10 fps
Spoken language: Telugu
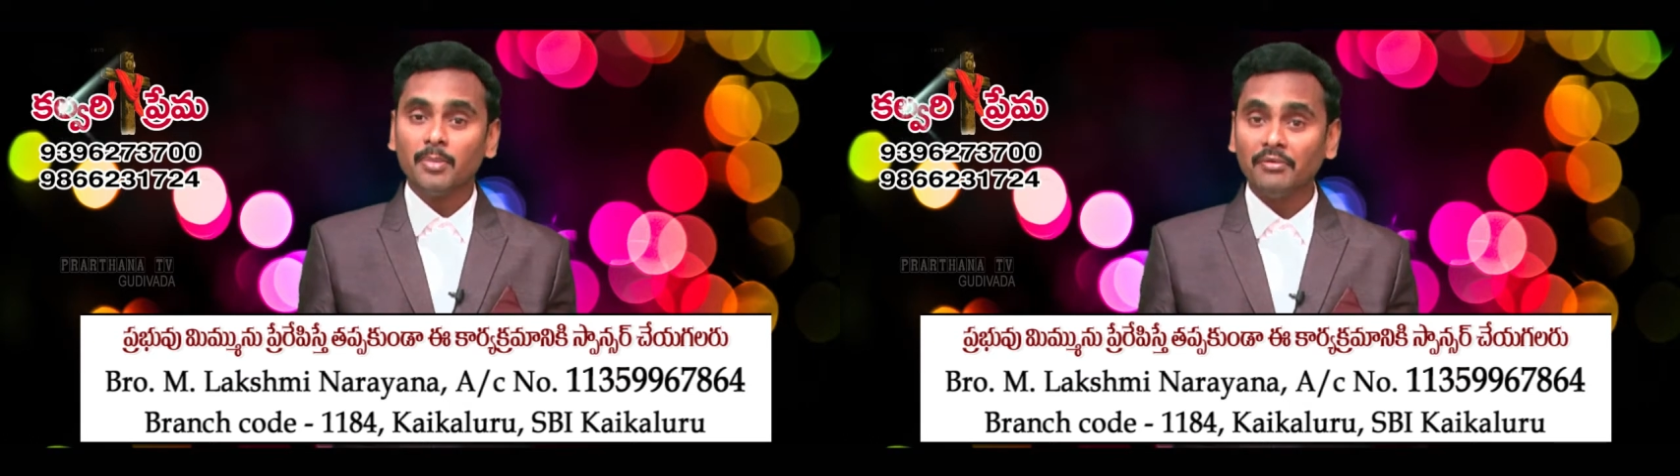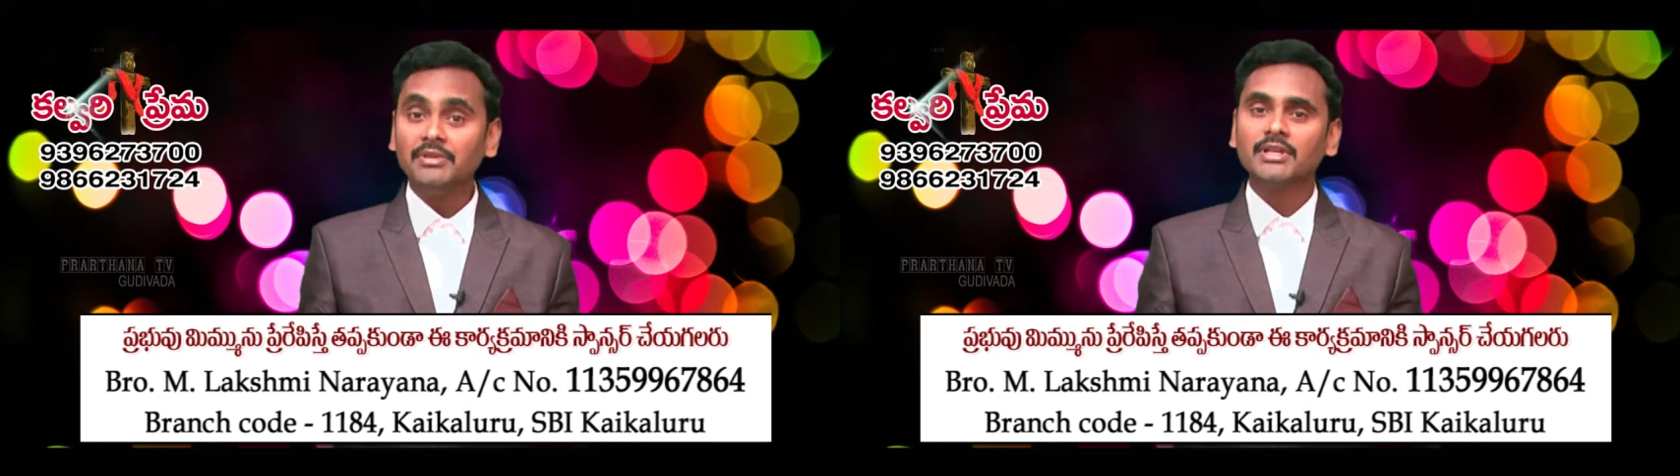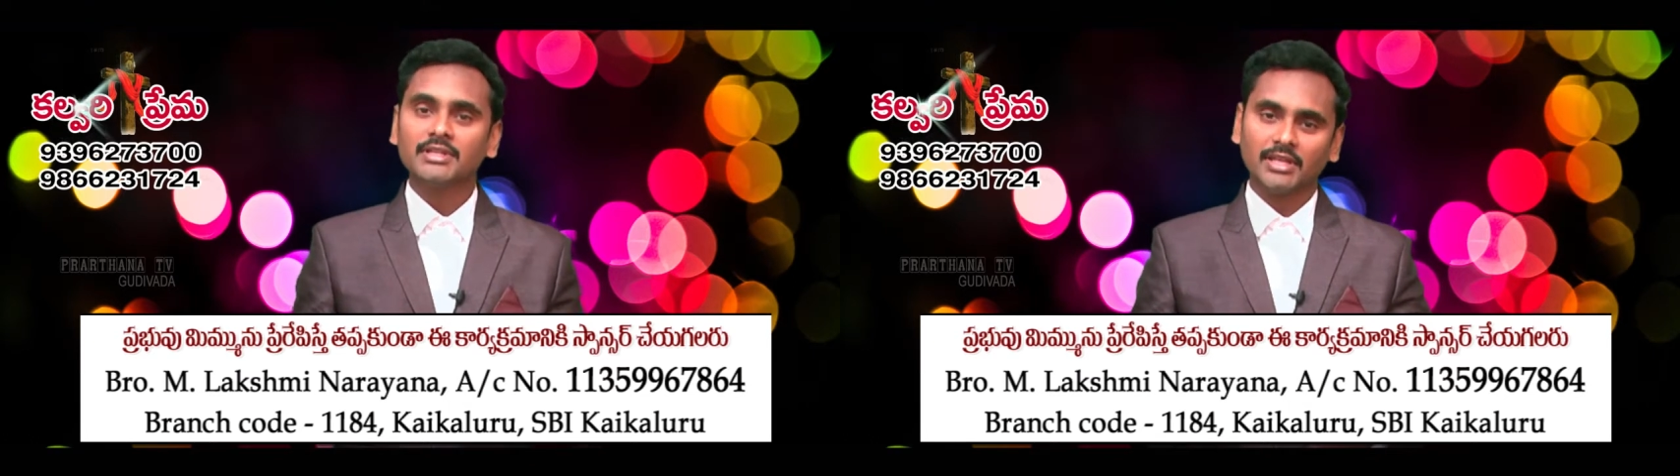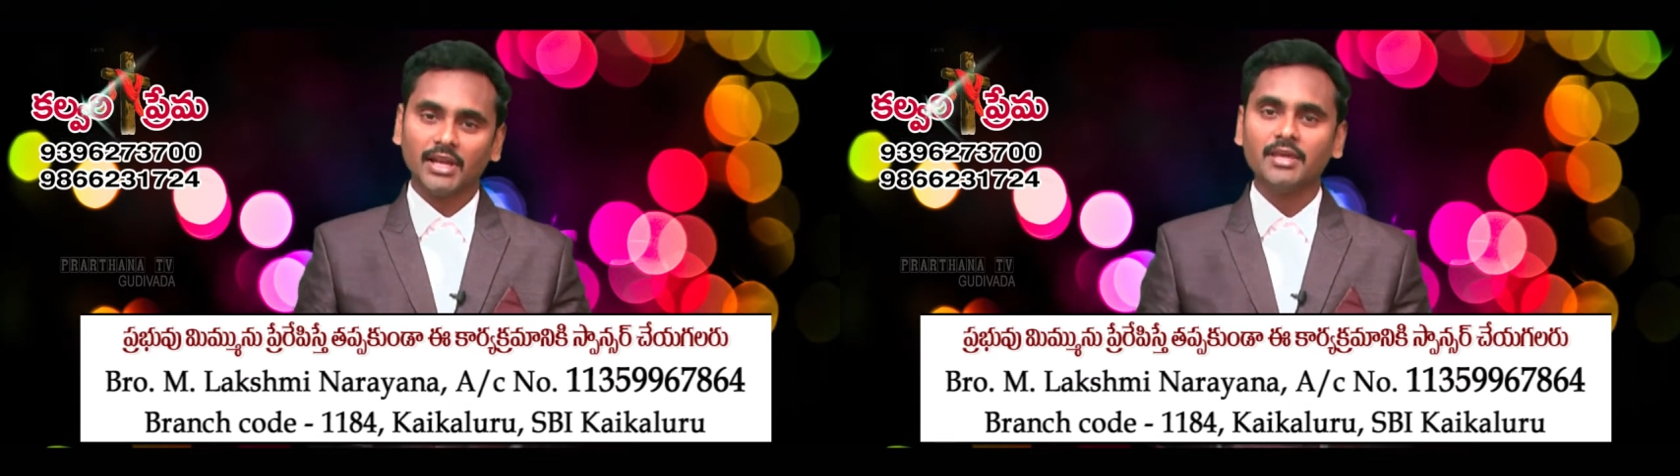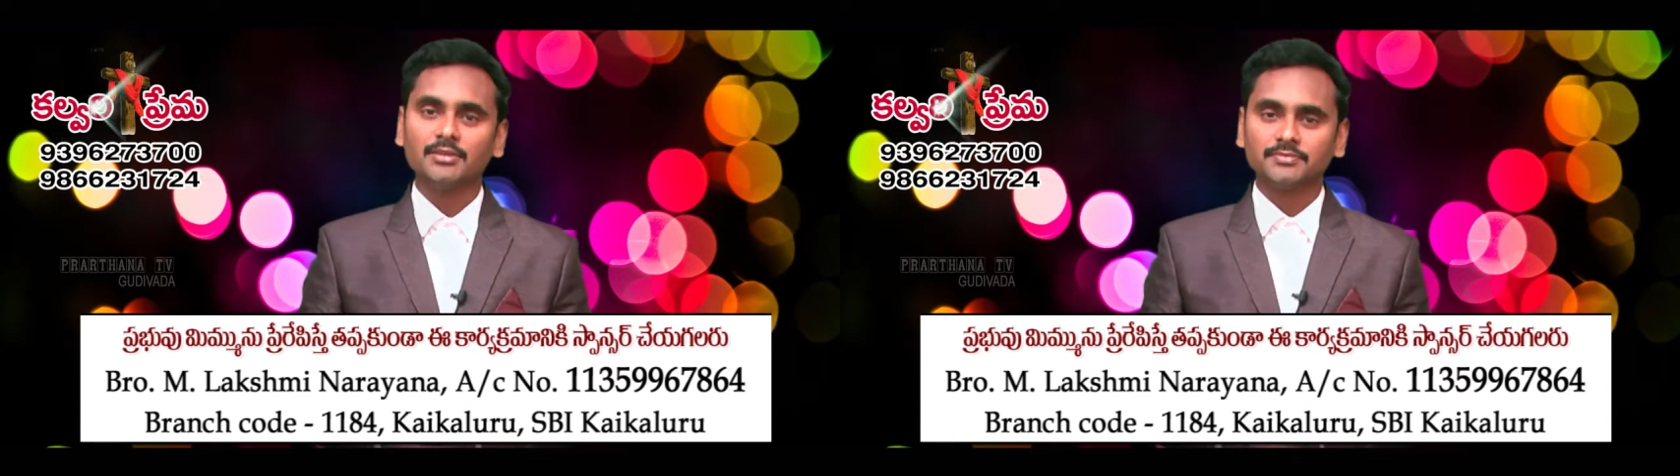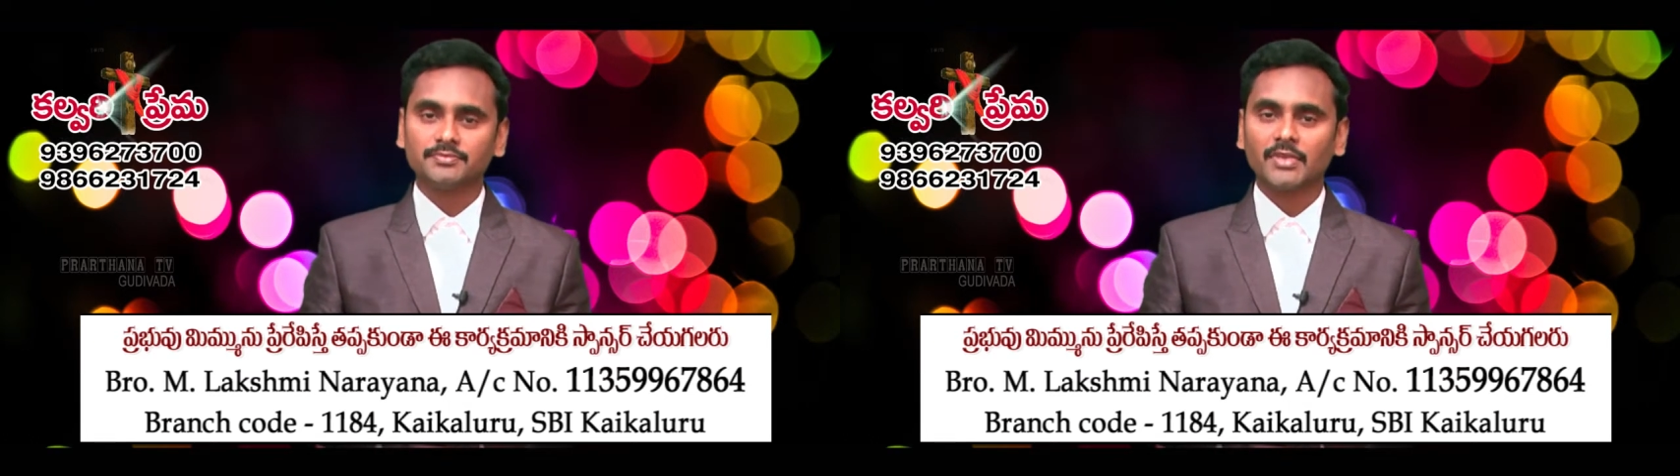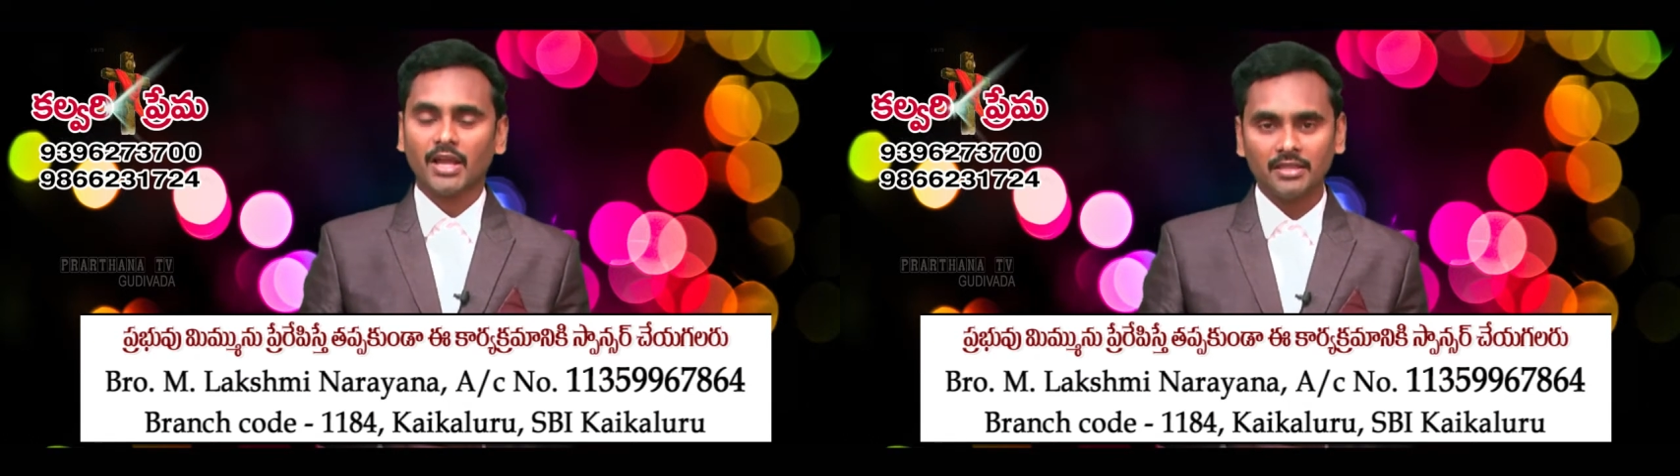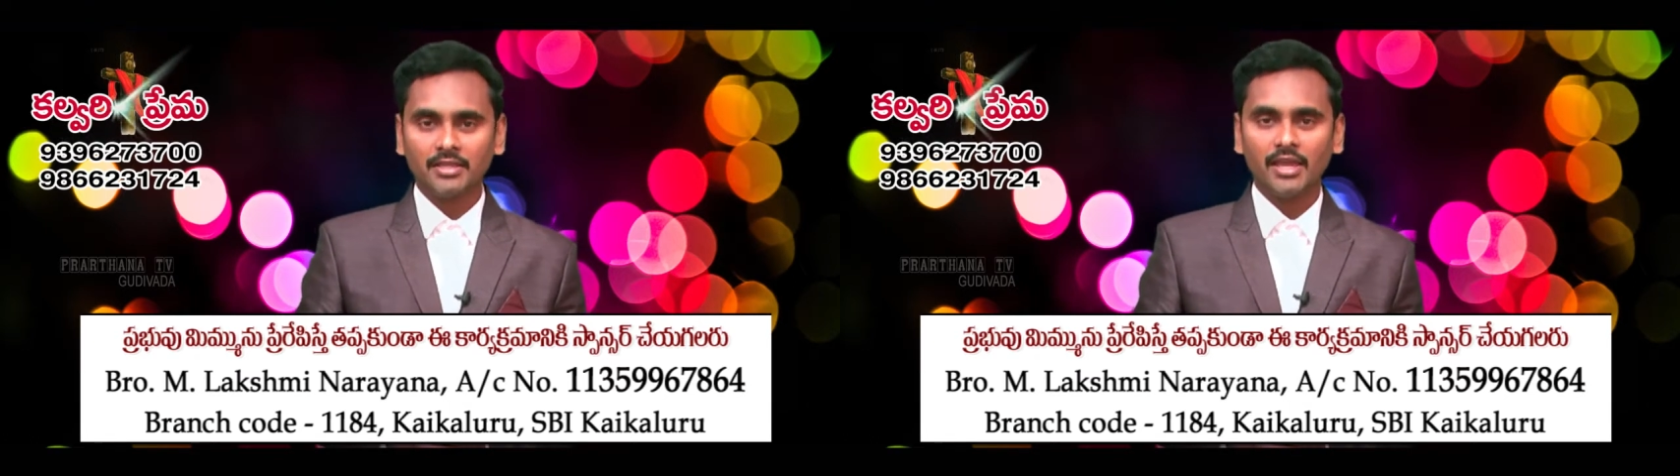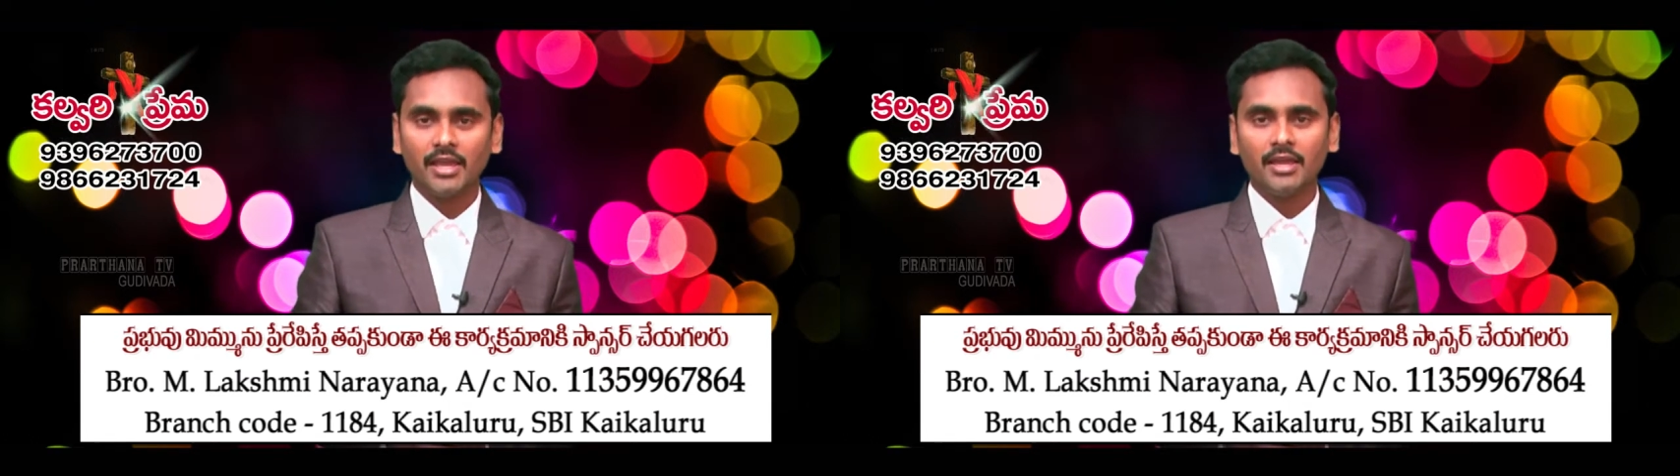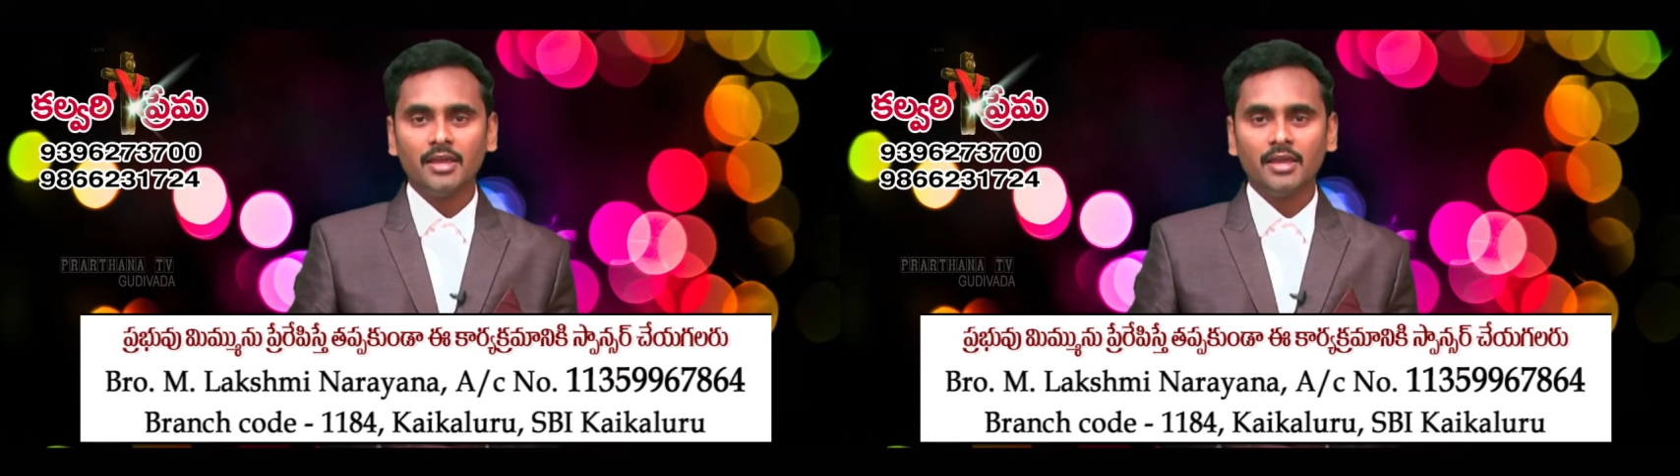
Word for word: పవిత్రత లేదు అందుకే